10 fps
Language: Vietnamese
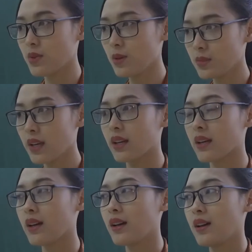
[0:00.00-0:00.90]
cũng không thể
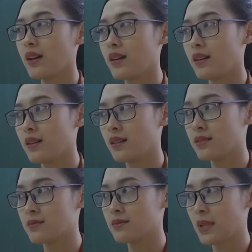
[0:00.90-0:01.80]
uh,
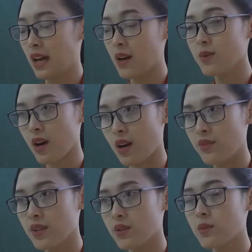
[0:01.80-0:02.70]
là không có
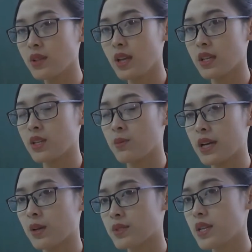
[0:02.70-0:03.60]
vì cũng có thể nhiều
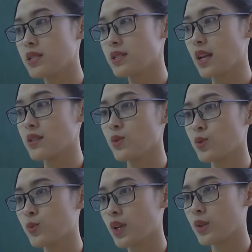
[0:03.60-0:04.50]
bạn học sinh sẽ sử
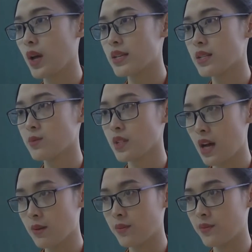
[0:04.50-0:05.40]
dụng điện thoại trong giờ
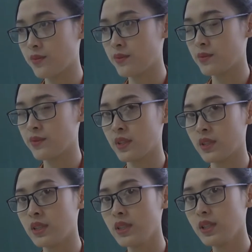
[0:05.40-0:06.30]
học
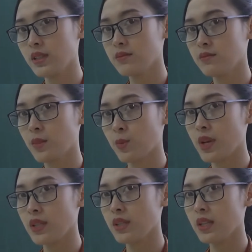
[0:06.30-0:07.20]
với uh, mục
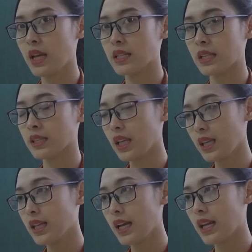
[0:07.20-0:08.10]
đích như là nhắn
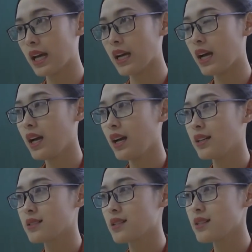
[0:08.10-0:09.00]
tin hay là
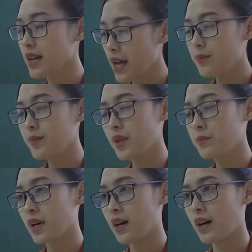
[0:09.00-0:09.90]
chơi game
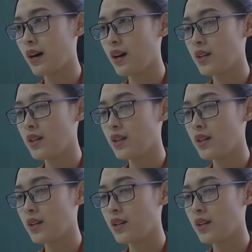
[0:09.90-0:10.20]
nhưng mà